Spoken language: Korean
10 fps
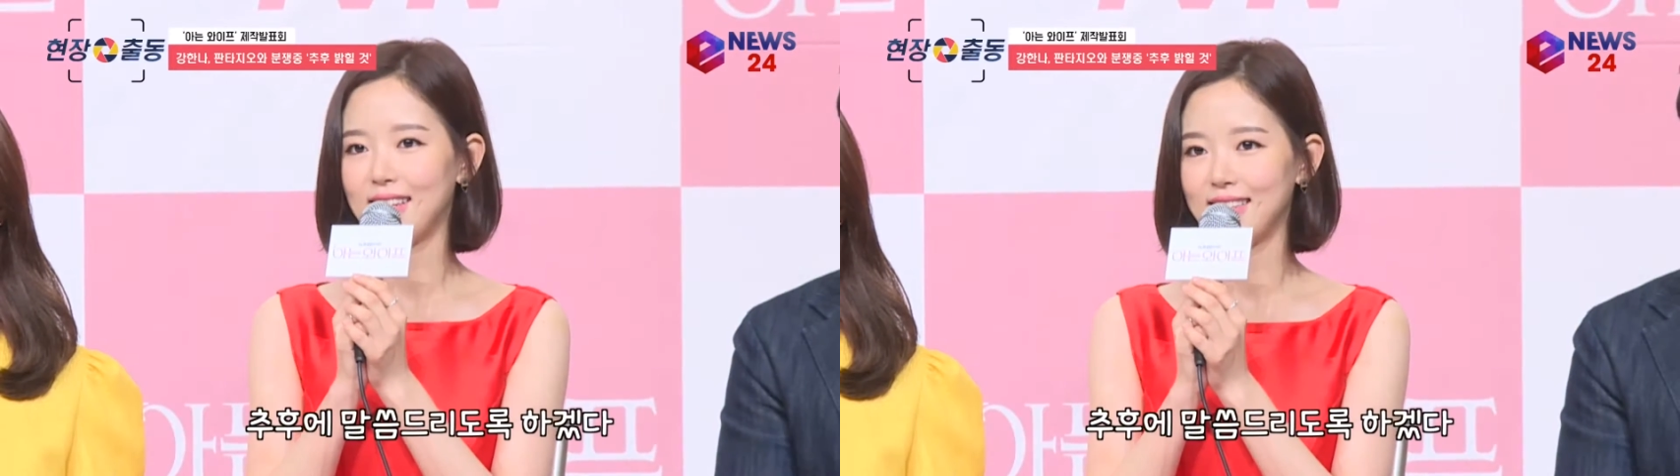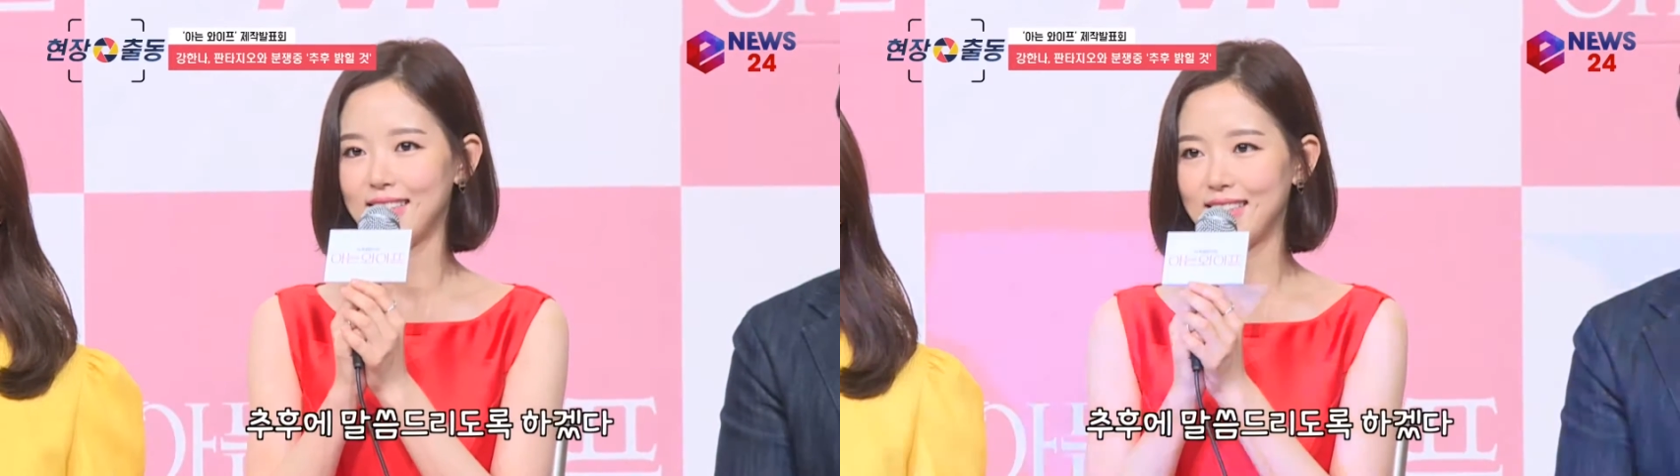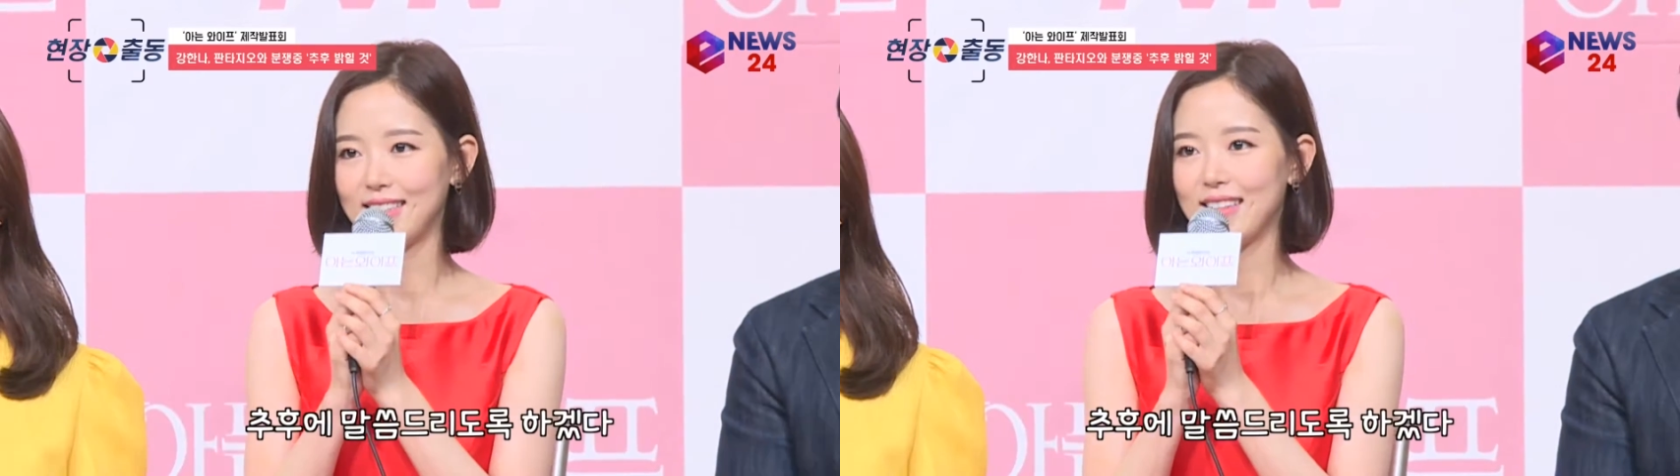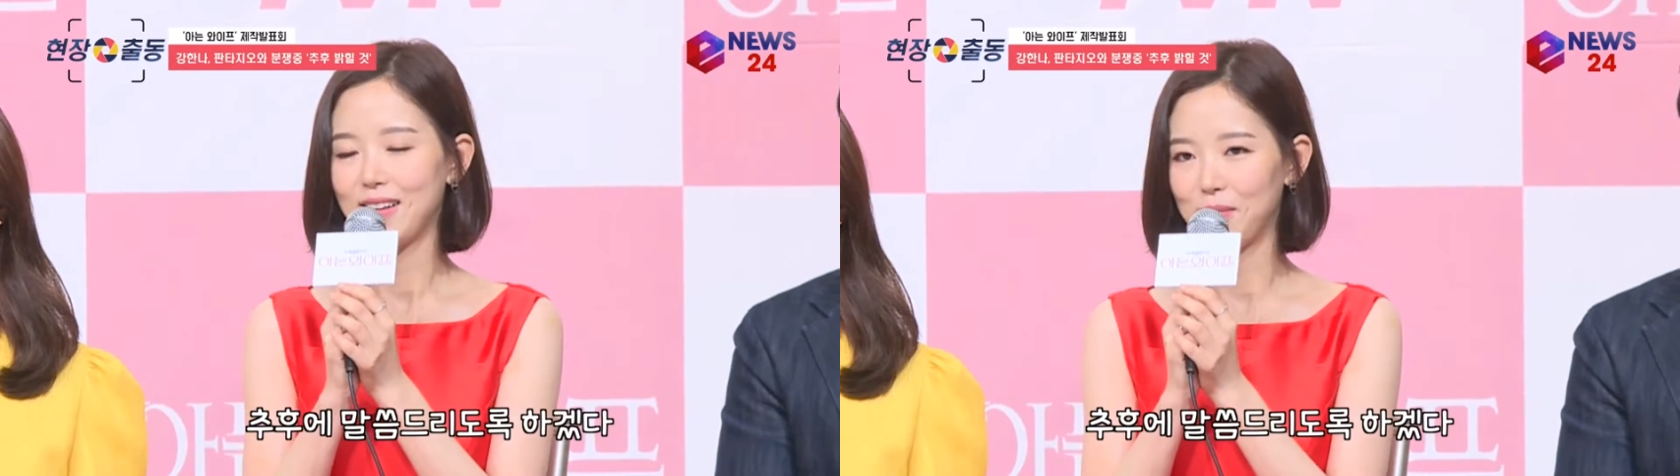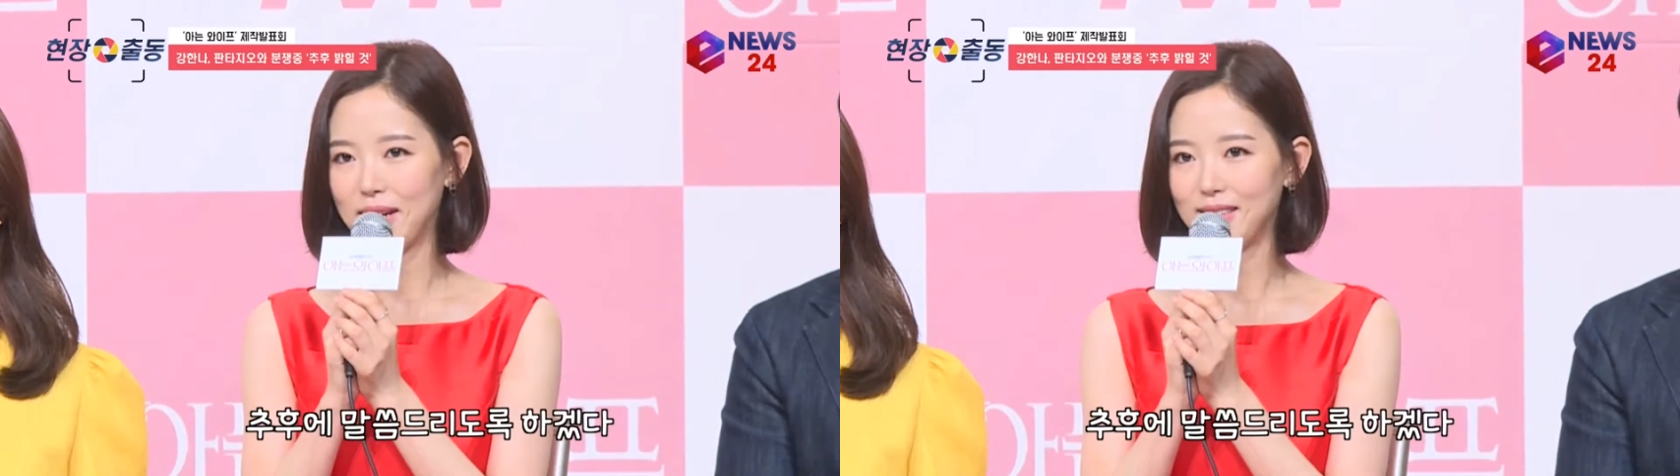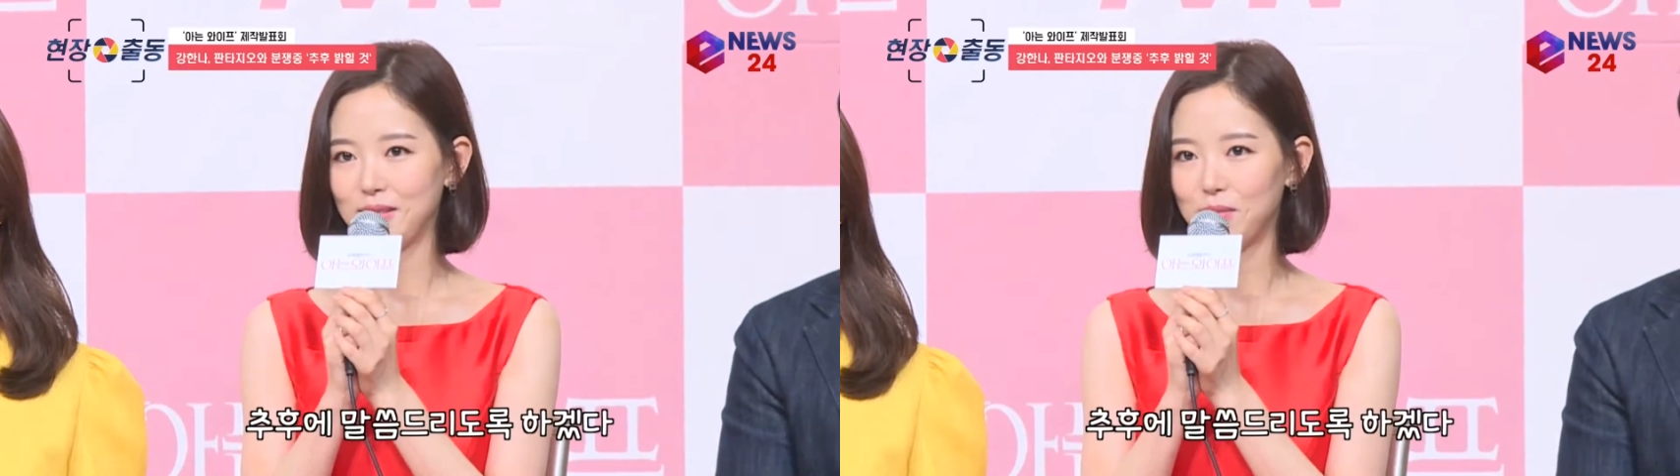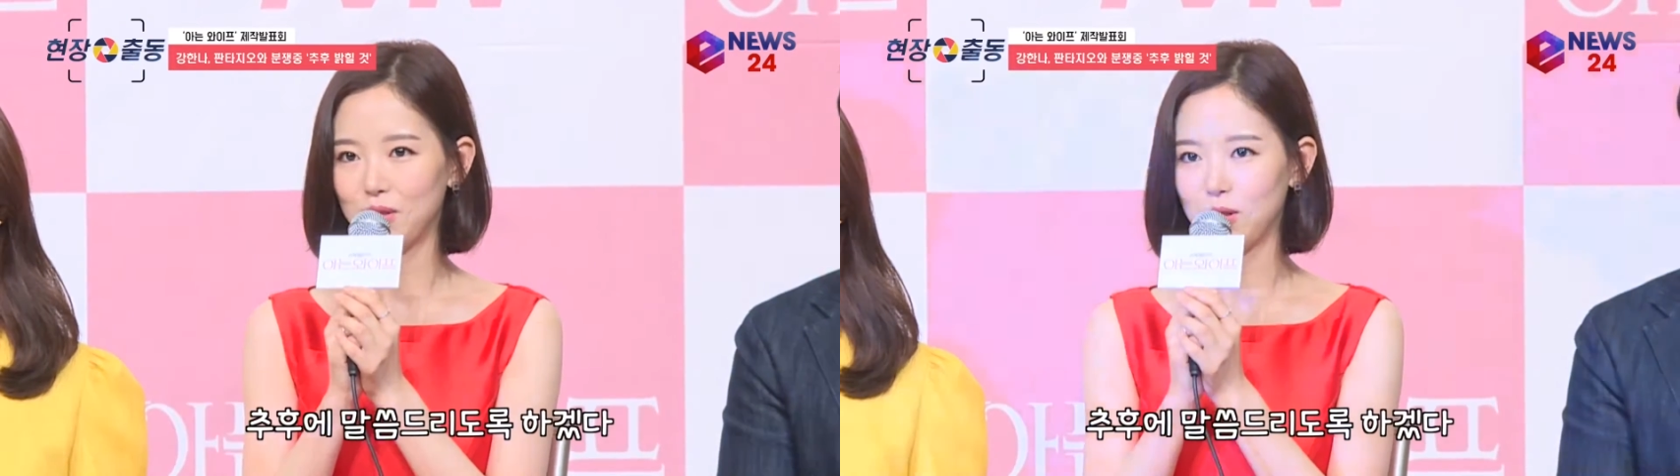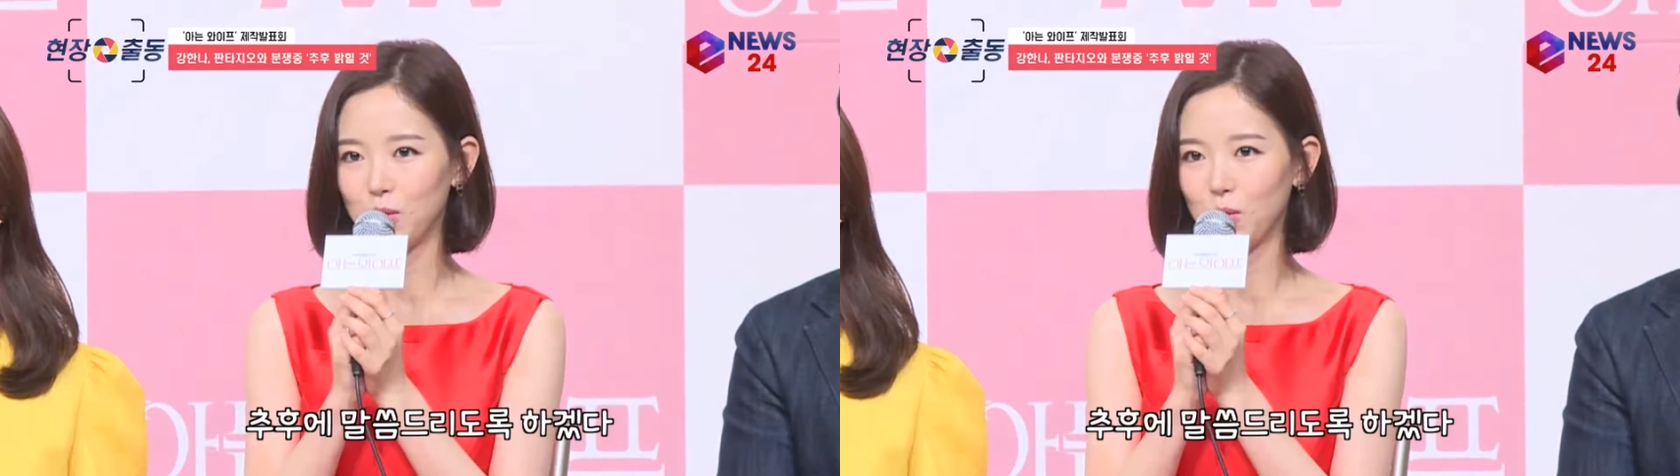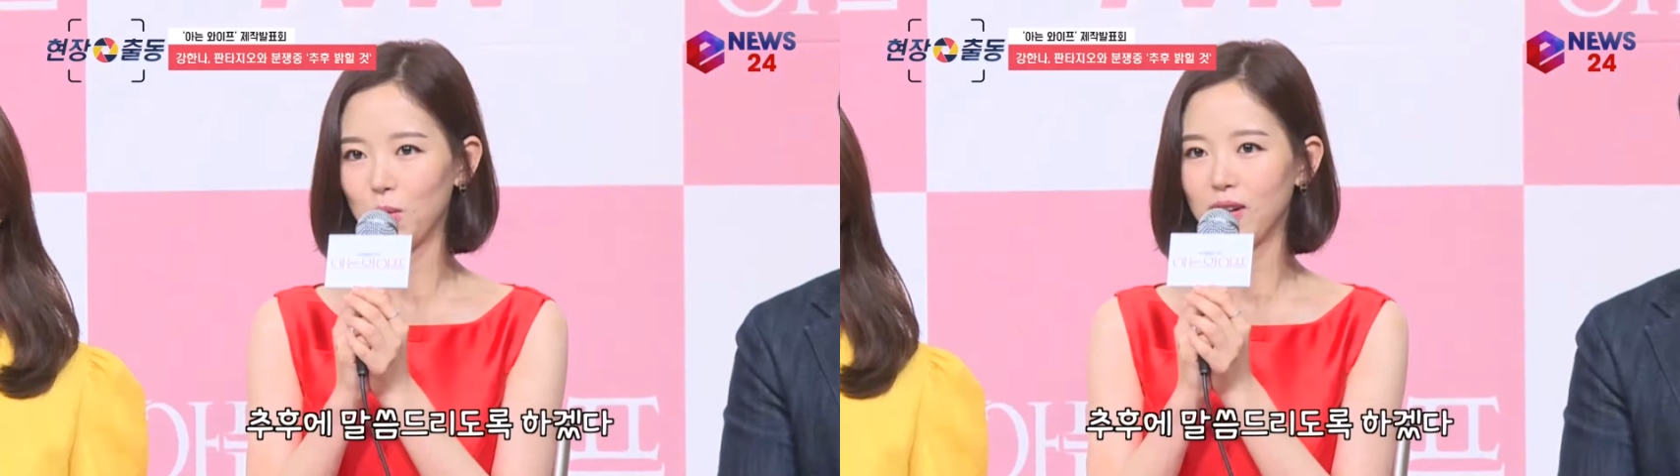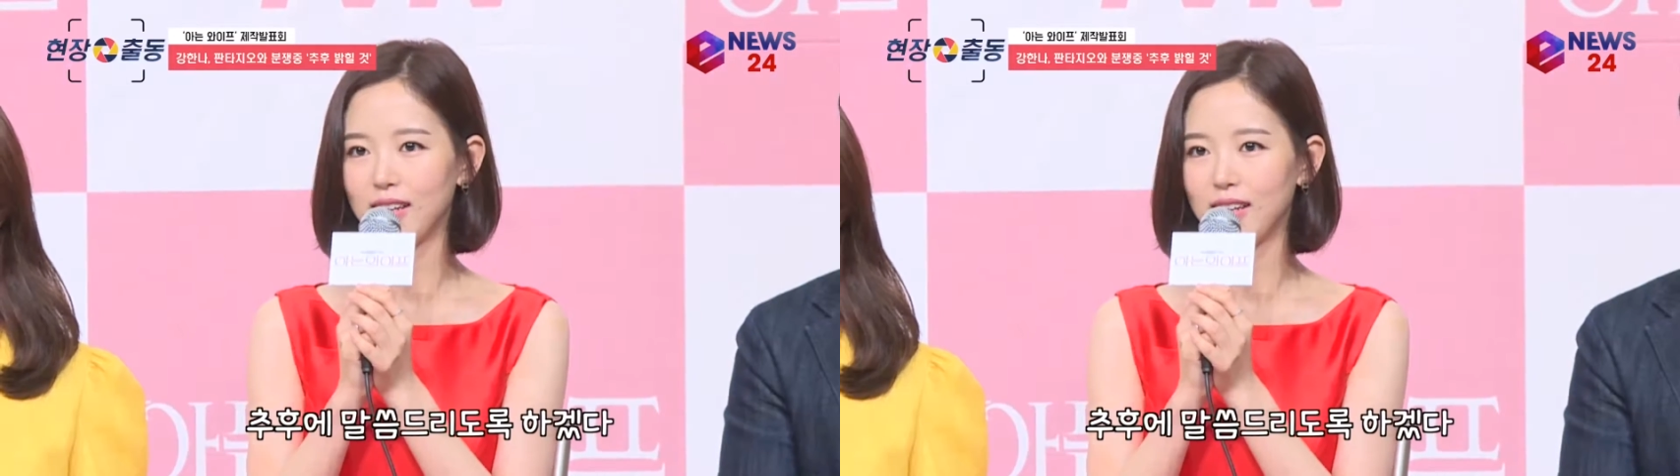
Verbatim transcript: 다시 다 말씀드리도록